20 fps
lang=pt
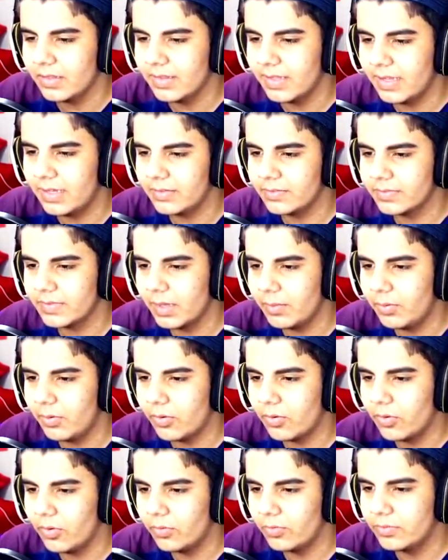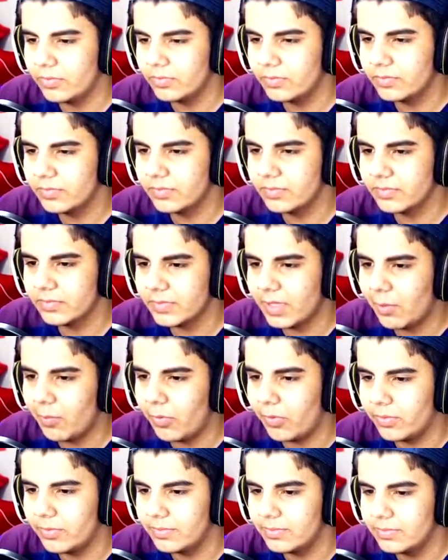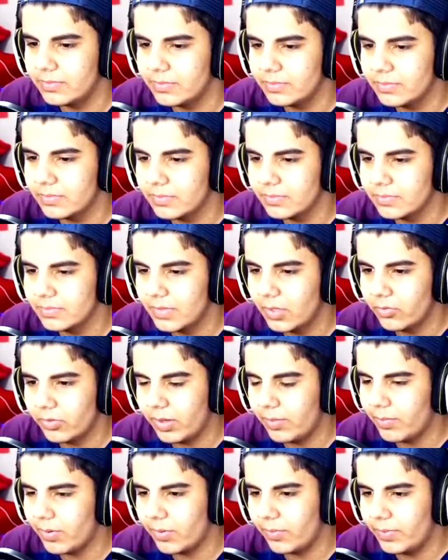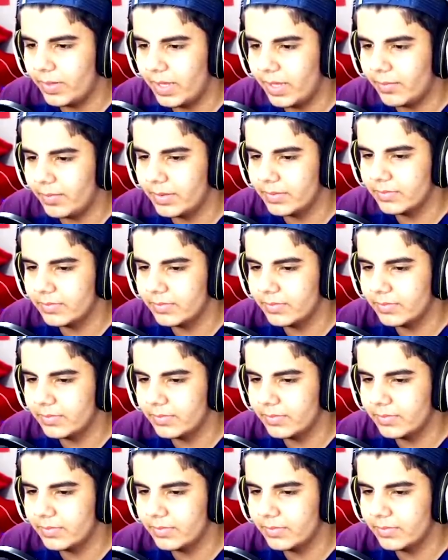tá, tá bom, com. Tá bom. Não tem problema.